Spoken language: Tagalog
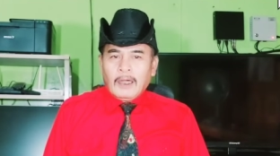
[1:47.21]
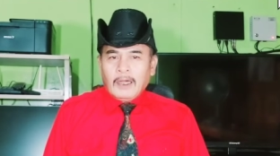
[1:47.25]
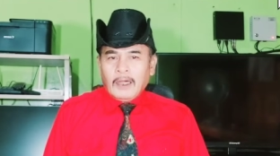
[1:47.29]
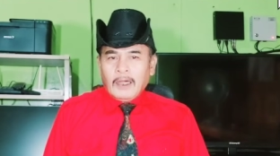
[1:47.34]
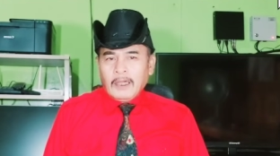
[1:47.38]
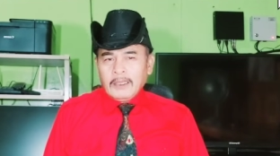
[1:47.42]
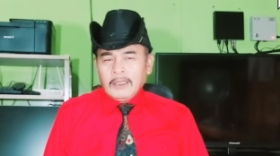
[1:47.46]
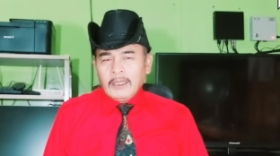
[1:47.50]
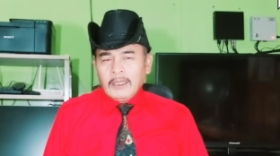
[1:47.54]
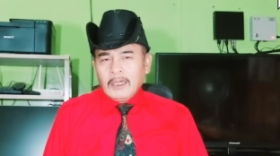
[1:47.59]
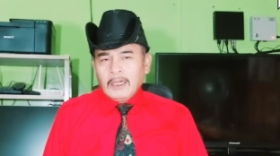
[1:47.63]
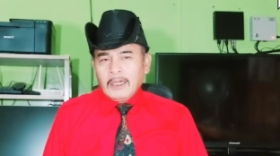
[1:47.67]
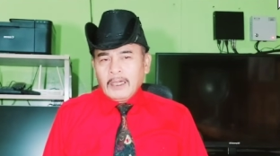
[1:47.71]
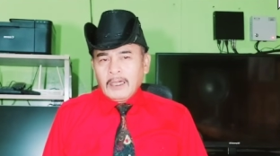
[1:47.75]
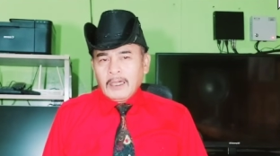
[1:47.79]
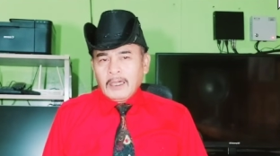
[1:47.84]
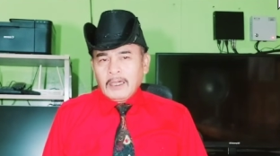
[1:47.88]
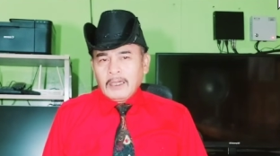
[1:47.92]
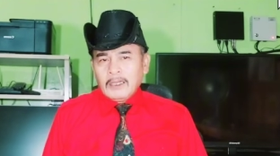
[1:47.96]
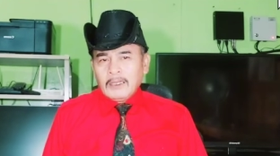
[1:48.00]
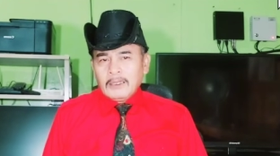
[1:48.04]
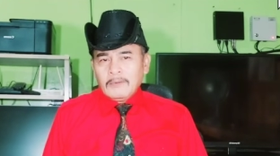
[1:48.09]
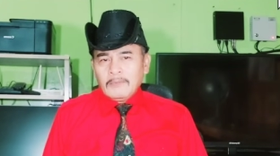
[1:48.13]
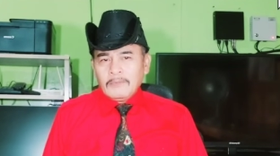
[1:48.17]
ay
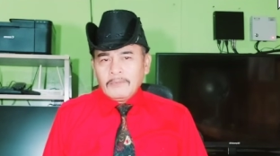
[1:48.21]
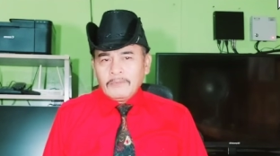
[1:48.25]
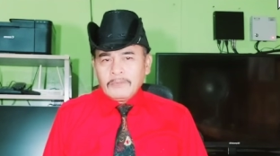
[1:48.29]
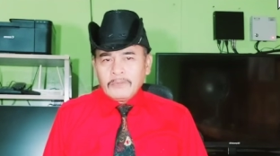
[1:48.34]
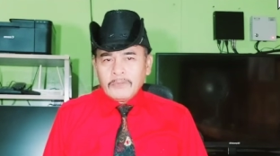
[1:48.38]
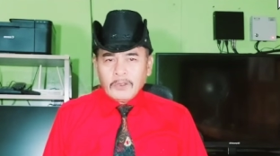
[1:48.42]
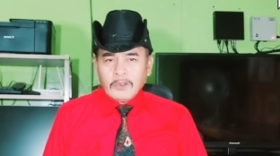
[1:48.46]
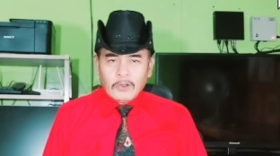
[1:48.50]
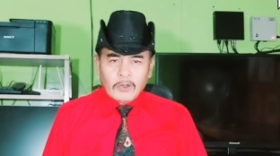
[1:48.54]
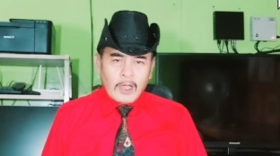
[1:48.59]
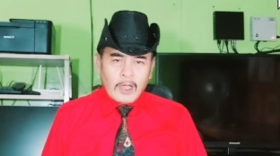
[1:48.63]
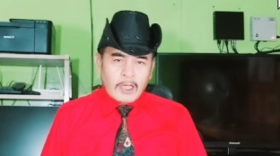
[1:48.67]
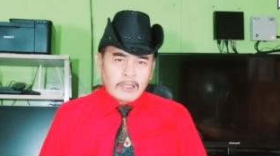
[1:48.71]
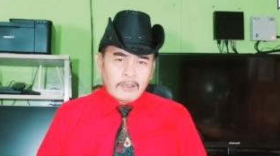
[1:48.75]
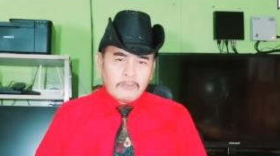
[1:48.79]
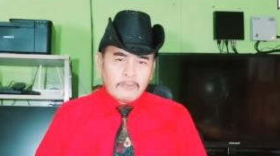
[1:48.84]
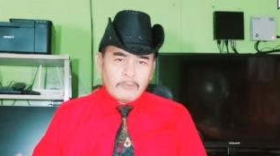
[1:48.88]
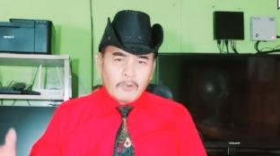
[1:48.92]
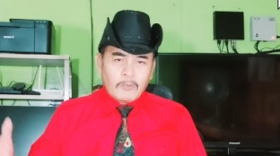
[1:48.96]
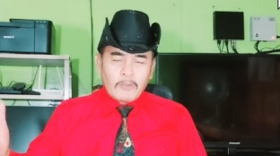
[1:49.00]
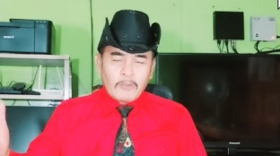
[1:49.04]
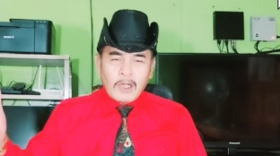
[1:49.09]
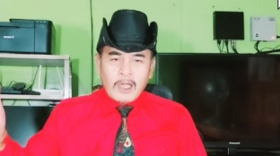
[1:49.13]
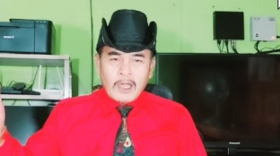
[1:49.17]
uh, yung
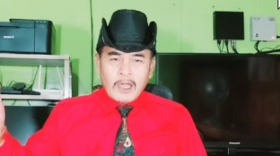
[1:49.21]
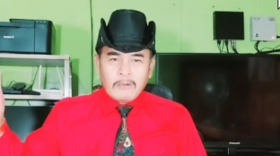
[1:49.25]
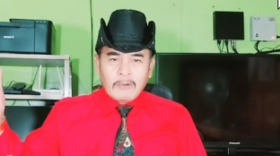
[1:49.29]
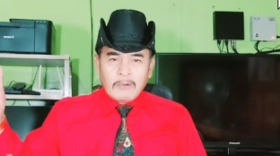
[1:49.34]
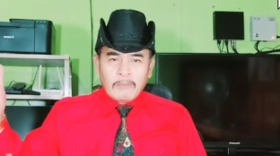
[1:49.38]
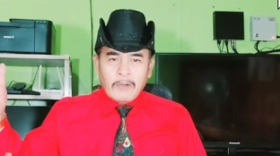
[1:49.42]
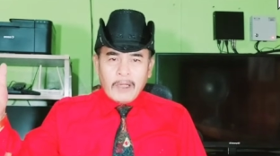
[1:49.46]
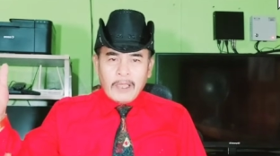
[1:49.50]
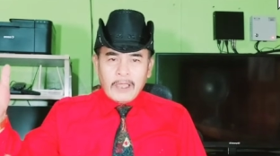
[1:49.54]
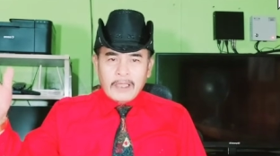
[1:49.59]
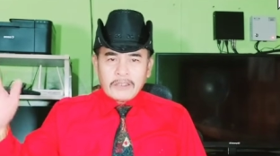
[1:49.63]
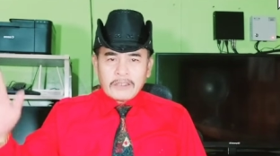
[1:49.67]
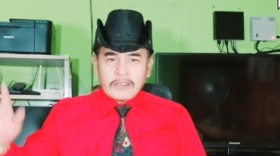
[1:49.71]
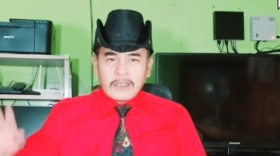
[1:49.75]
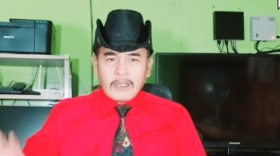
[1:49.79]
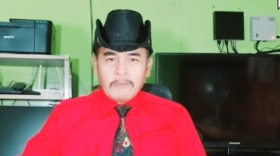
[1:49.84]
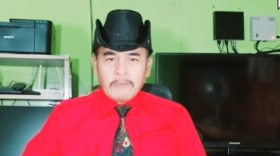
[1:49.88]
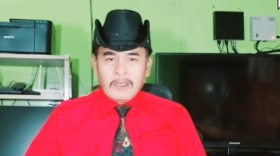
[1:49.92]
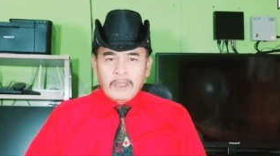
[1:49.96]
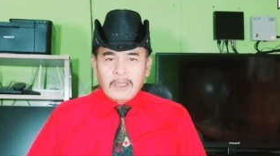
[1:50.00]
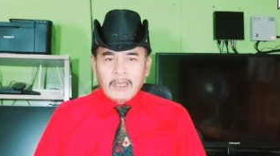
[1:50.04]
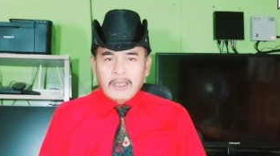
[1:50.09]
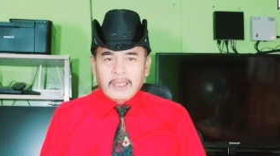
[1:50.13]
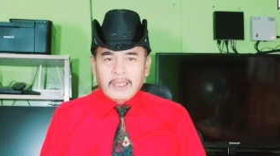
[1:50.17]
ating po mga kababayan sa
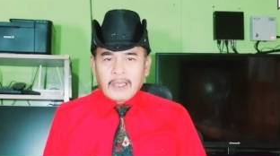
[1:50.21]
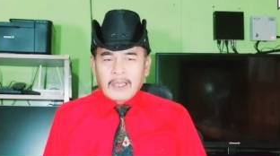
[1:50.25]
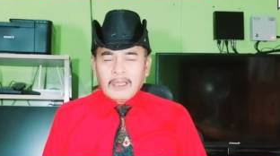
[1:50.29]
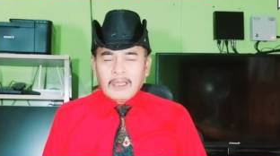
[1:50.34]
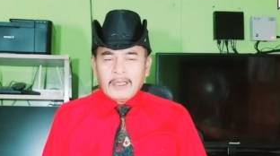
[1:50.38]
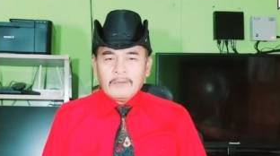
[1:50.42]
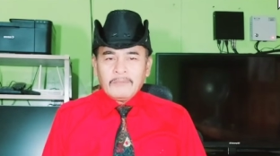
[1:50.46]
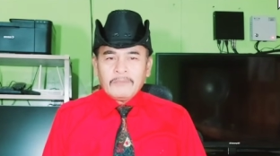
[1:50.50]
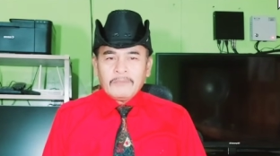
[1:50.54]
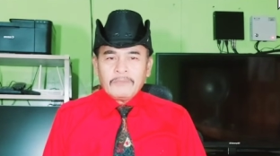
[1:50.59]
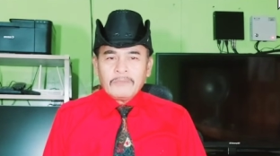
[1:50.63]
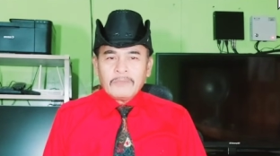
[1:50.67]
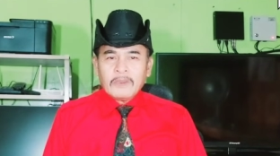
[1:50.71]
Amerika